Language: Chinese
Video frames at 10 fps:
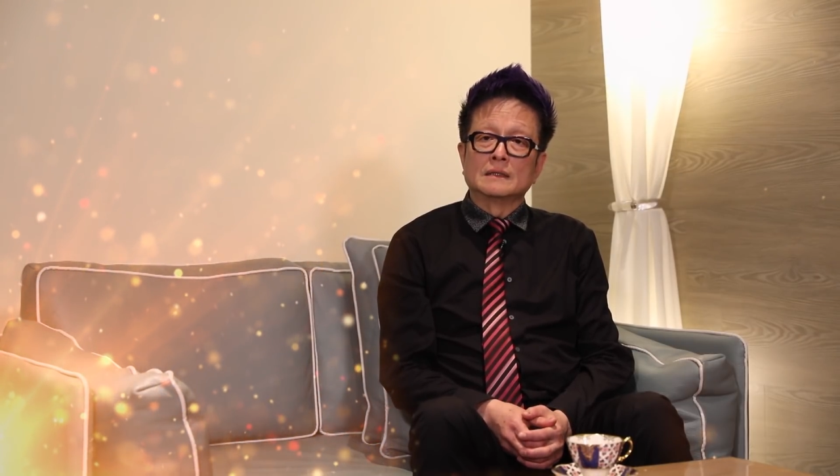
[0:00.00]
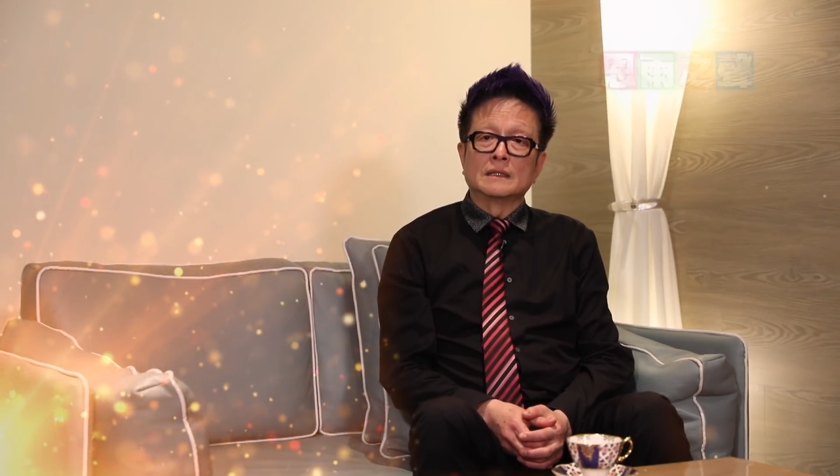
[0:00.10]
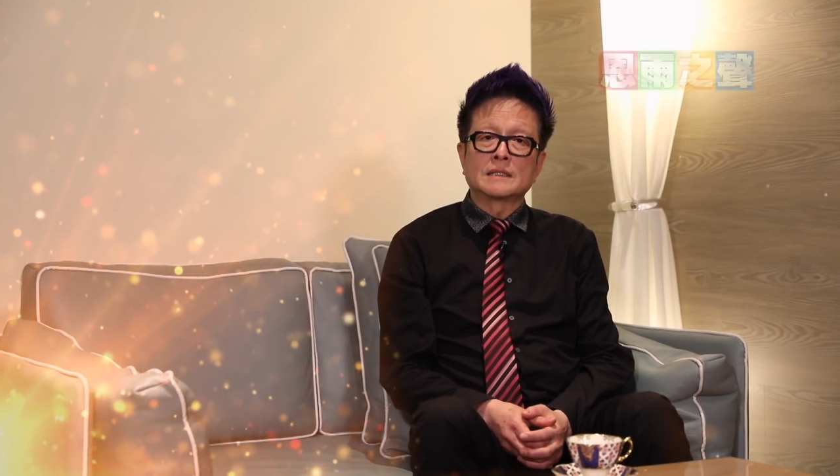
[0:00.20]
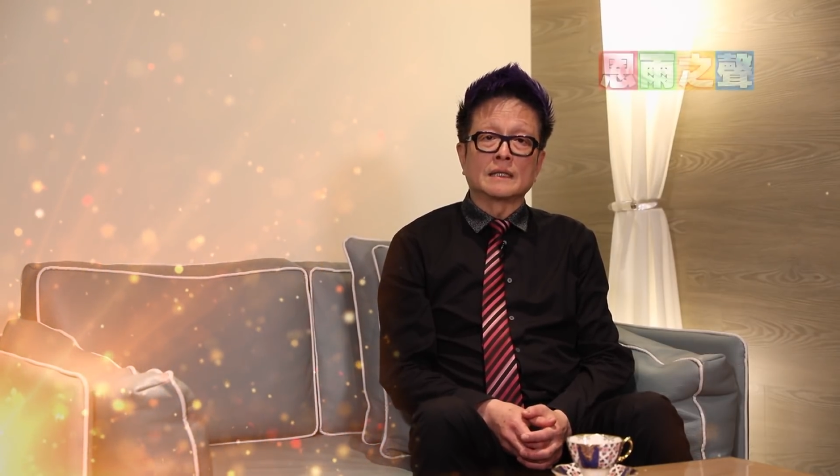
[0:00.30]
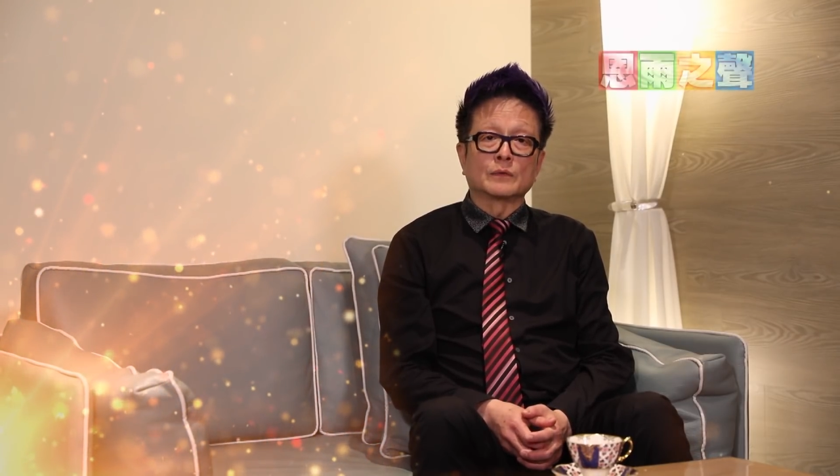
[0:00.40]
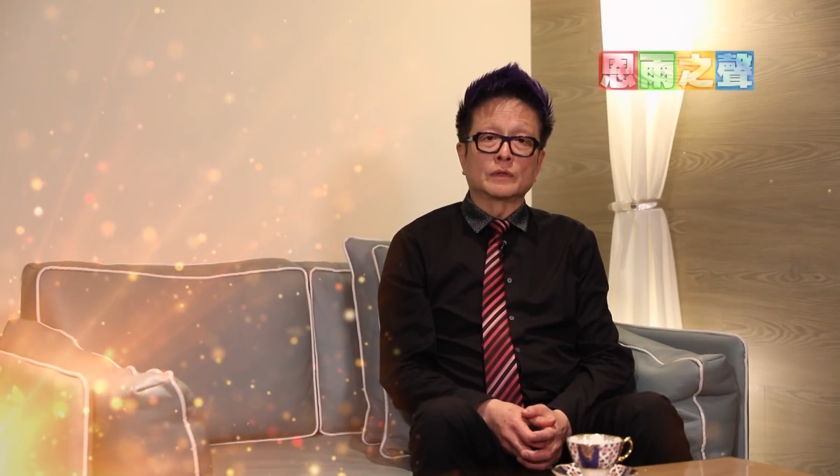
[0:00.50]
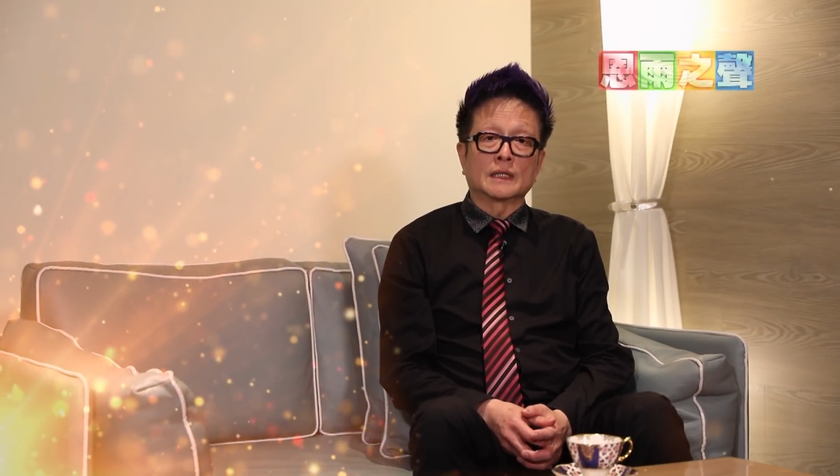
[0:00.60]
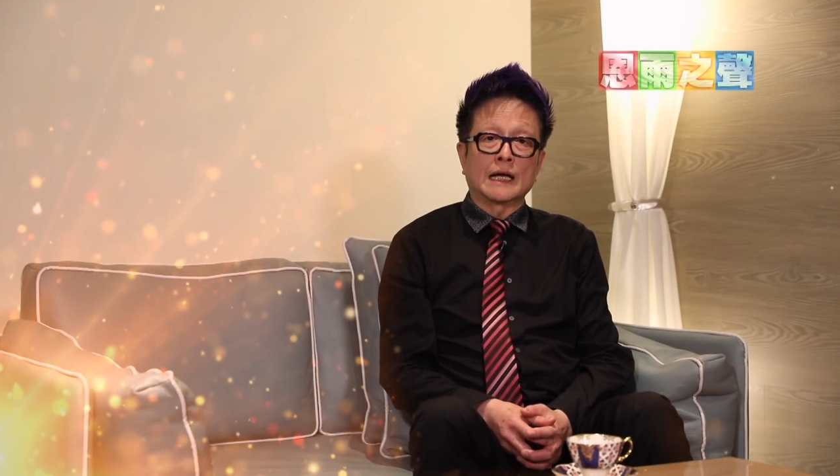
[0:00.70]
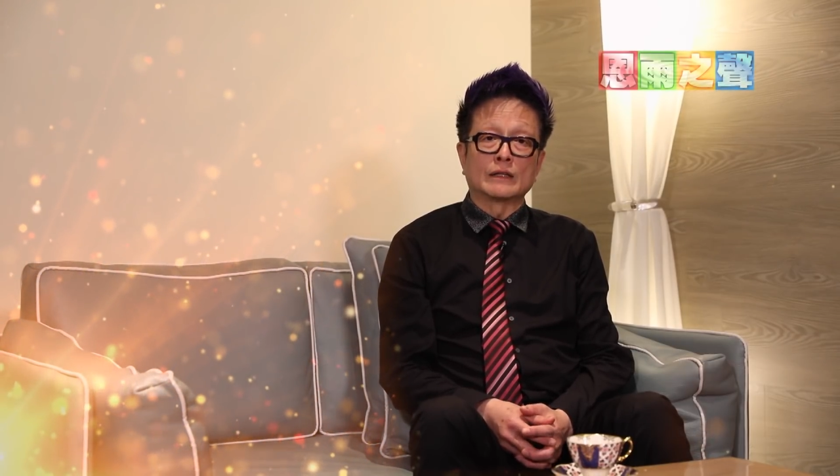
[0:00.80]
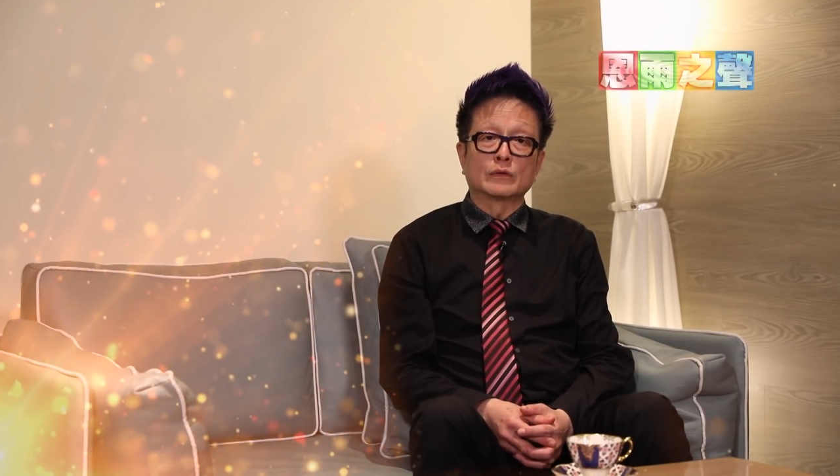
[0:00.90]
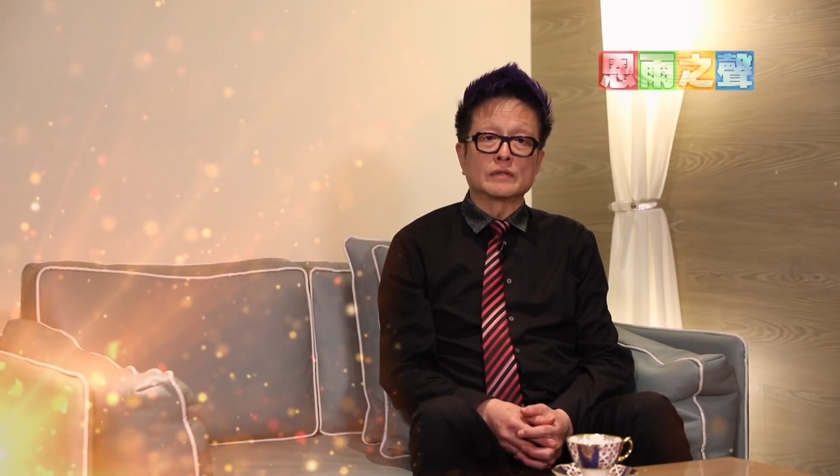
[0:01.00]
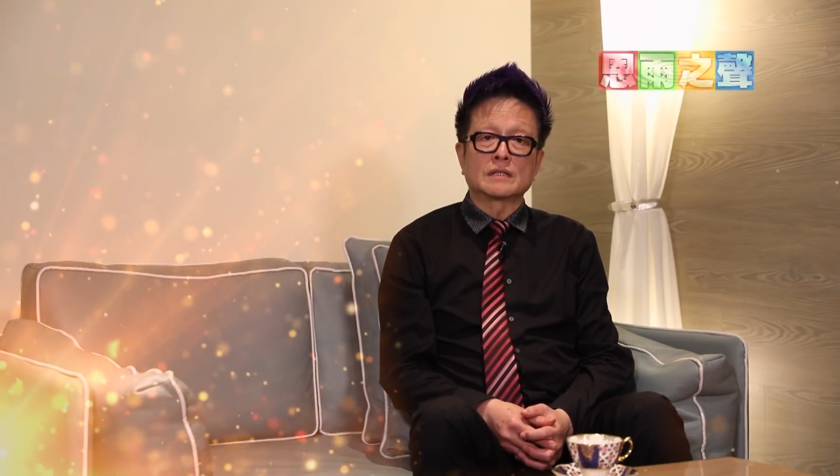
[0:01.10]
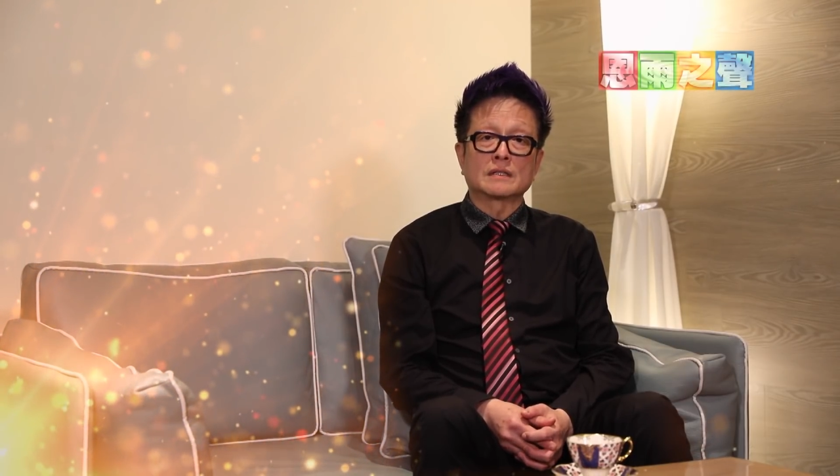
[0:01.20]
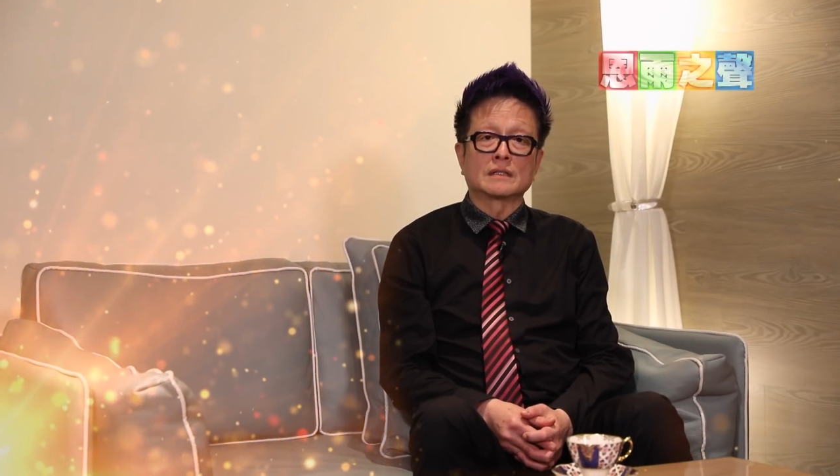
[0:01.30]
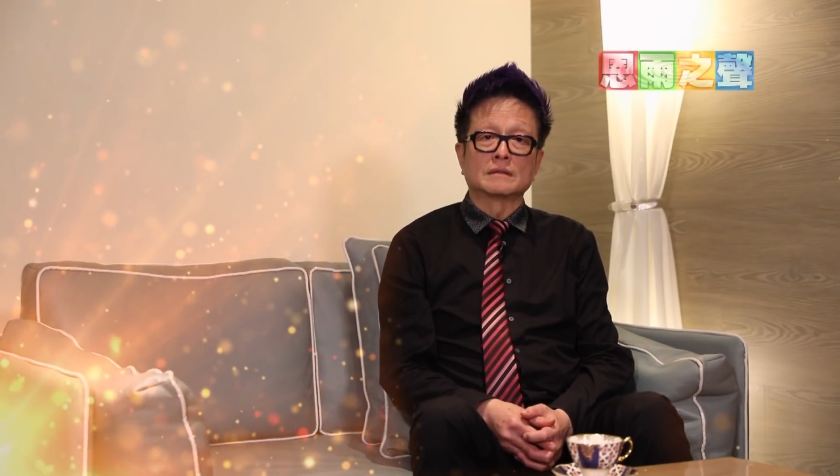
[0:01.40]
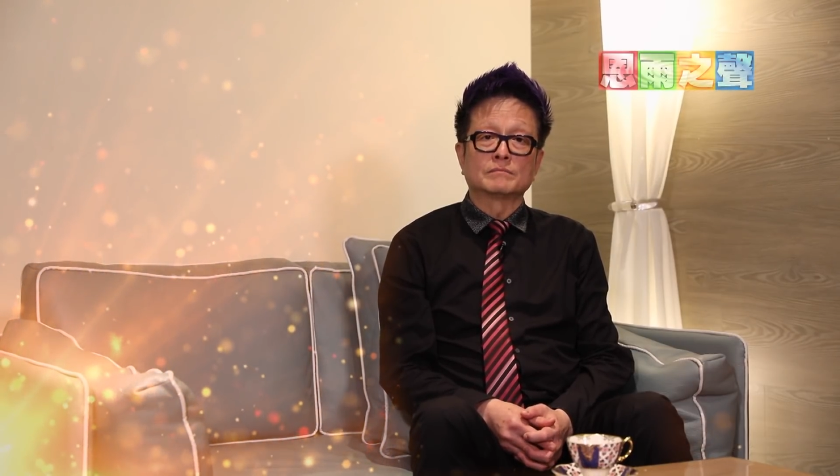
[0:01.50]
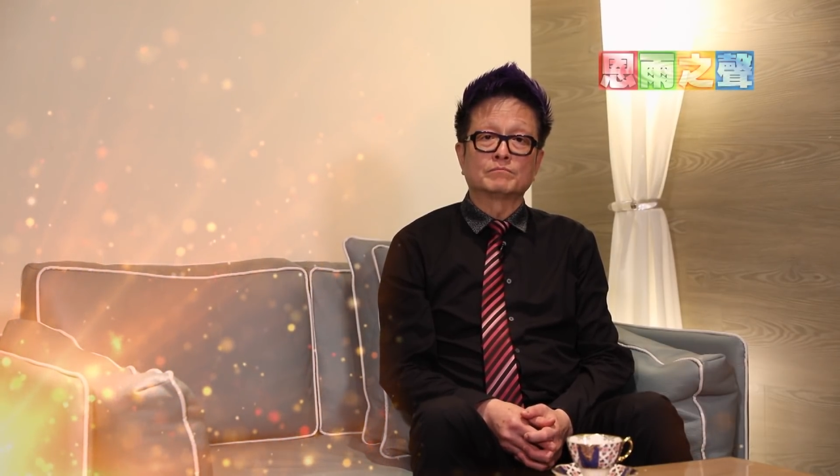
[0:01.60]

而且我的感动是